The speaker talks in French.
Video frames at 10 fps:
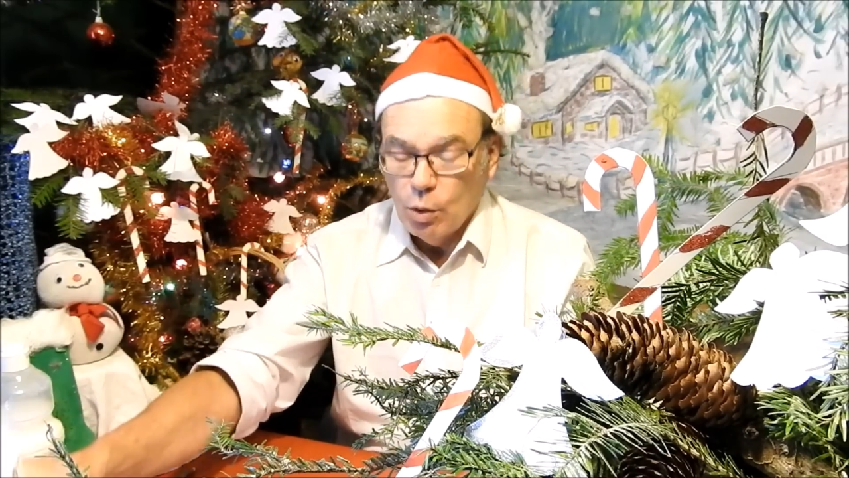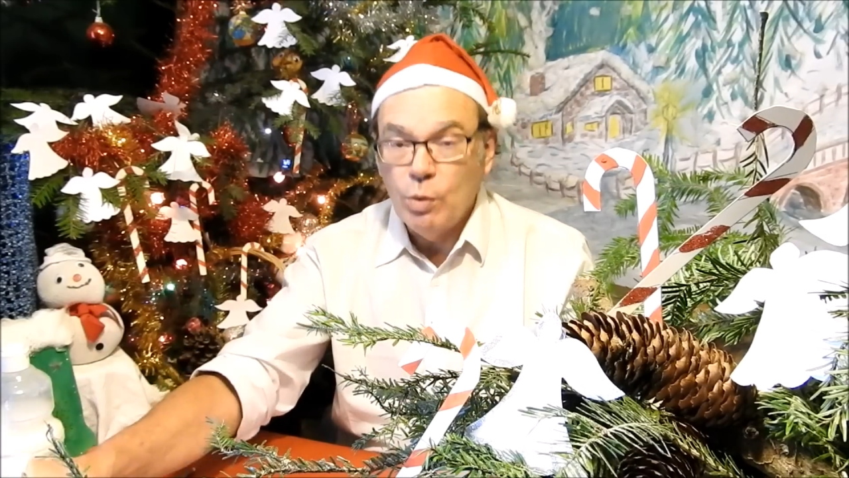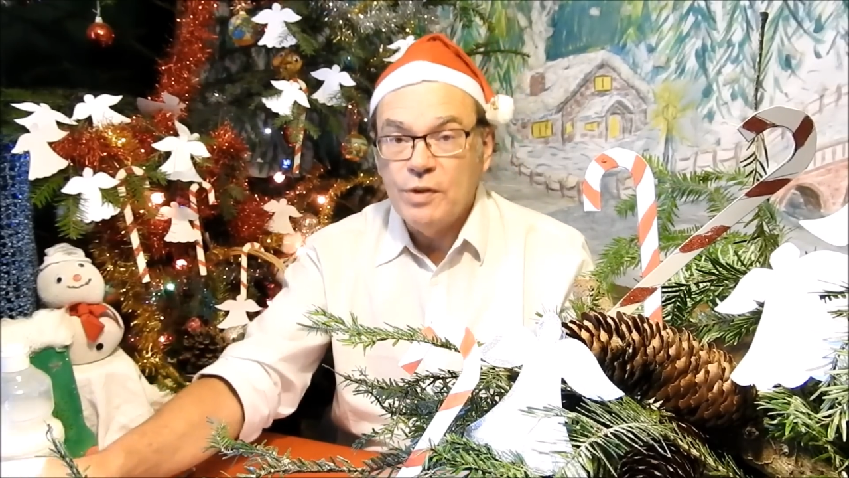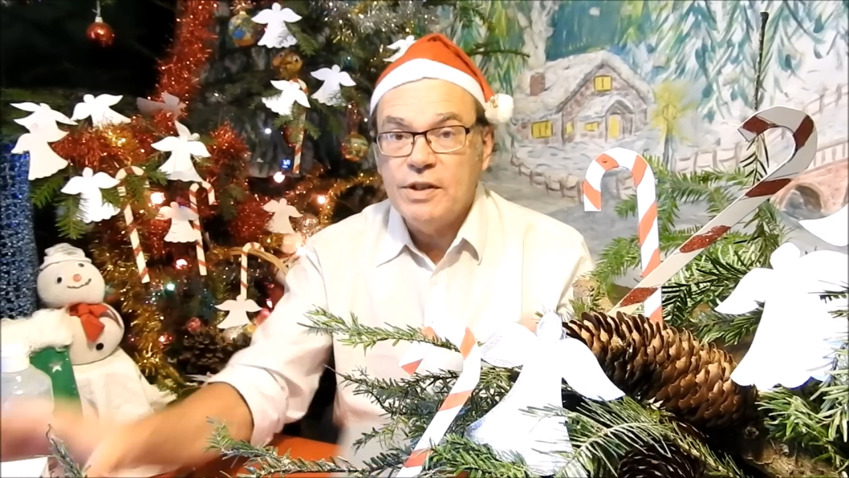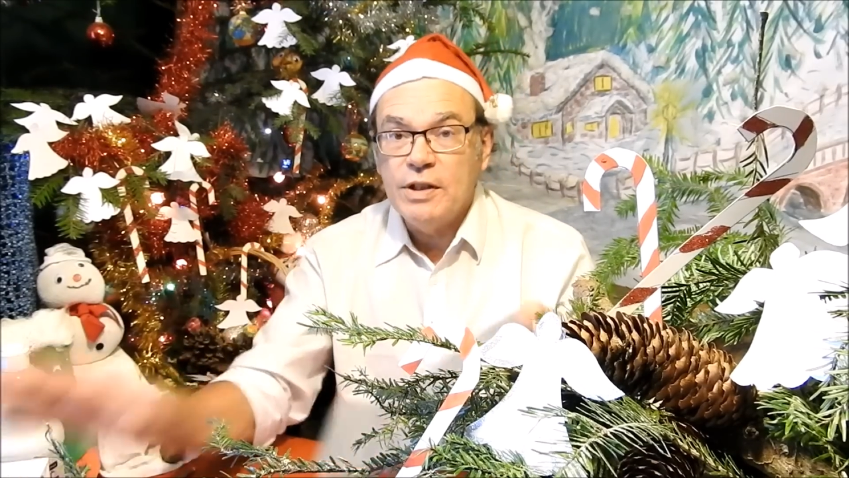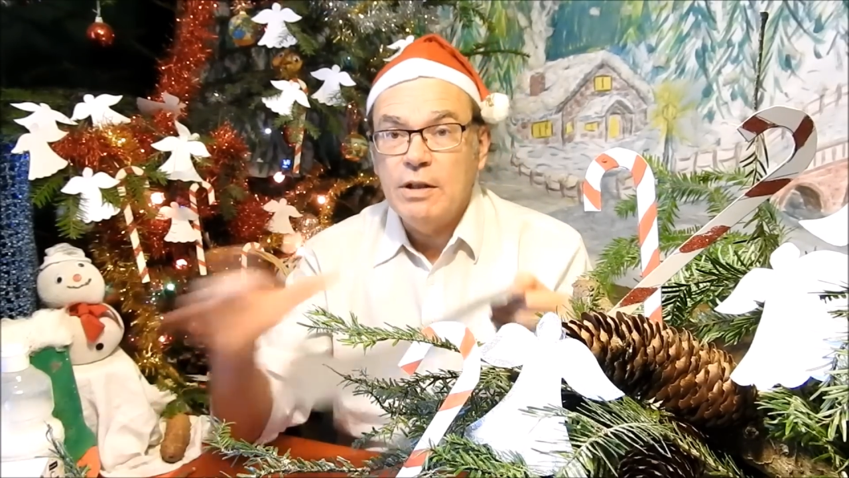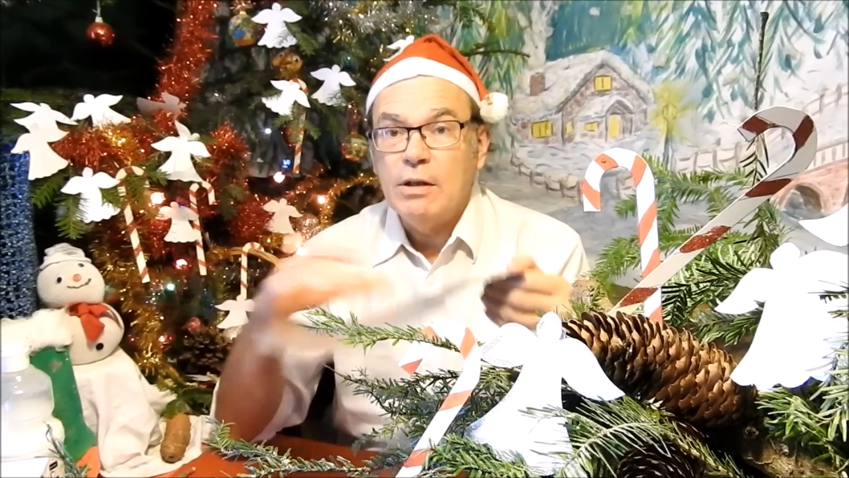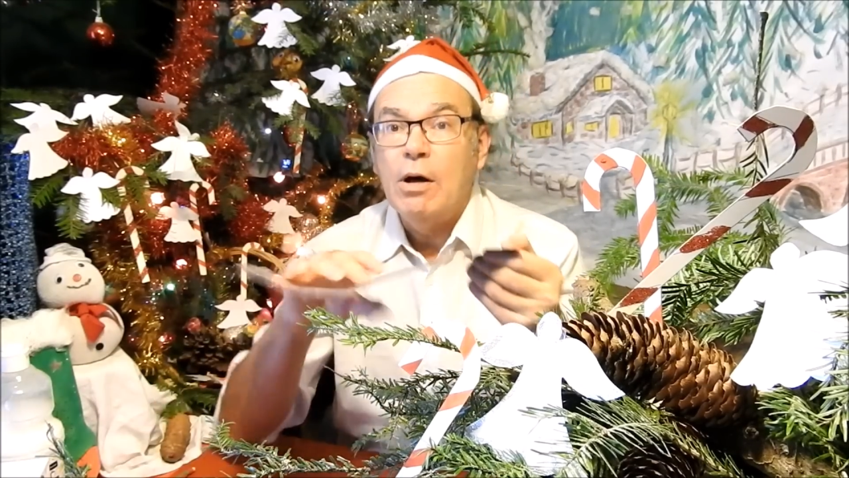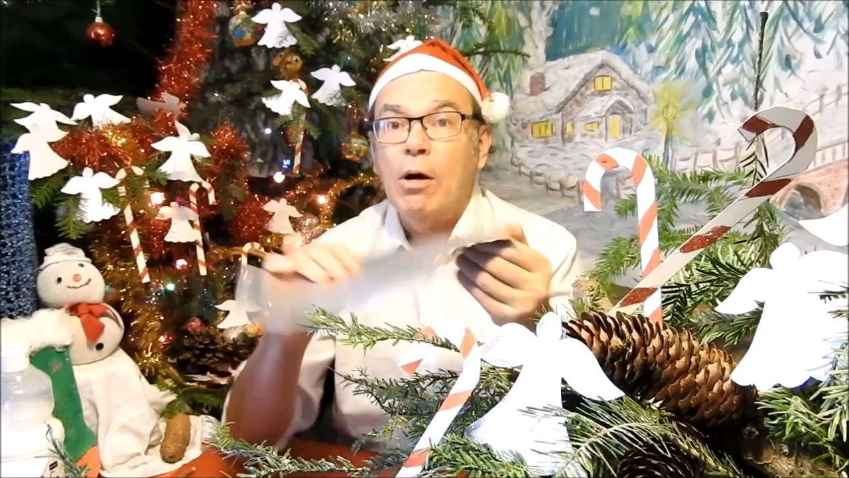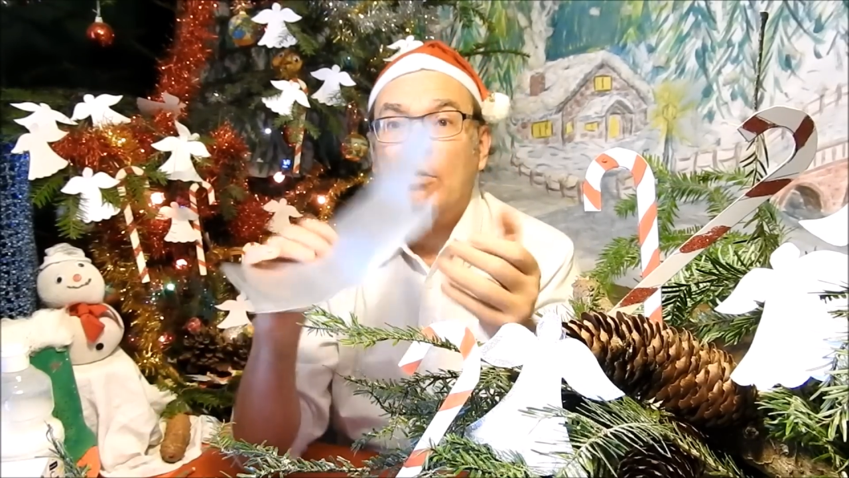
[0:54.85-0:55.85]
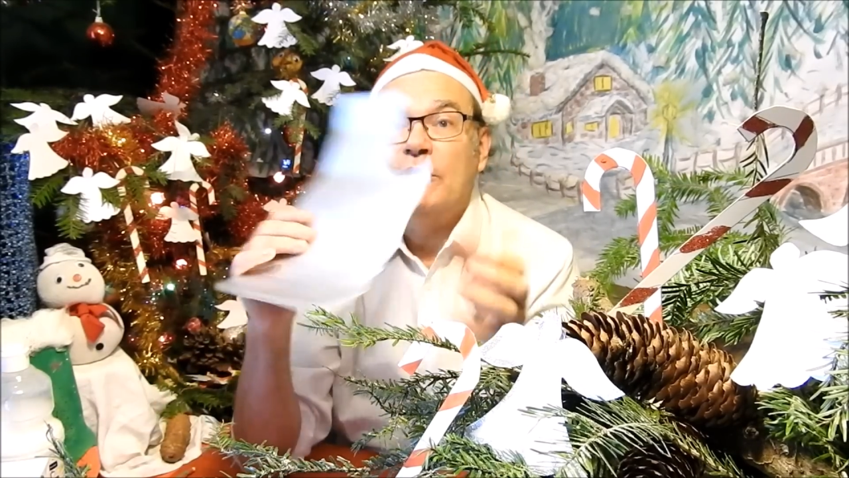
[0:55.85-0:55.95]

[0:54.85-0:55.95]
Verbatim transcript: ou ici, en